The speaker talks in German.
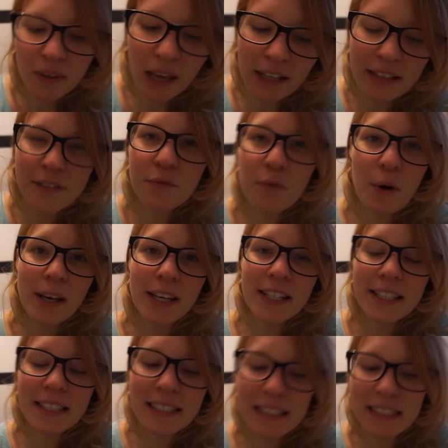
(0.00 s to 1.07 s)
Hat sie vorher nicht
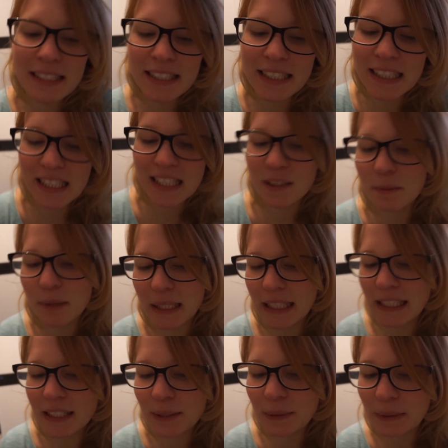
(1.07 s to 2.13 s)
interessiert, aber
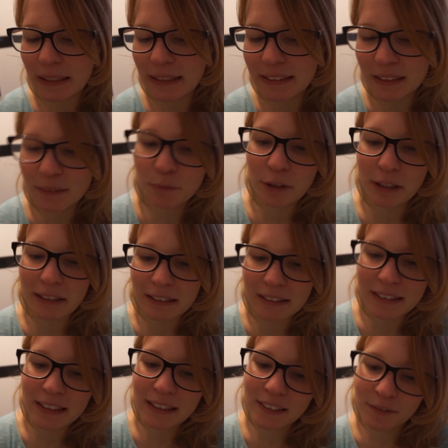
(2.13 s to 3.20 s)
jetzt so langsam fängt
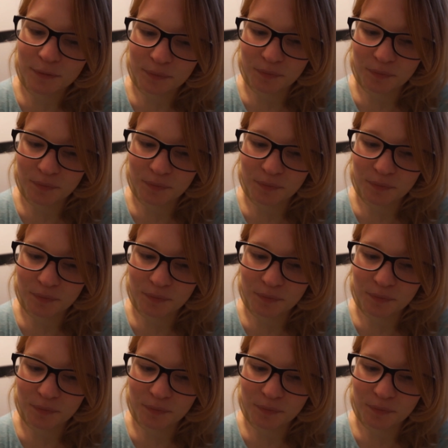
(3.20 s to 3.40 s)
das an.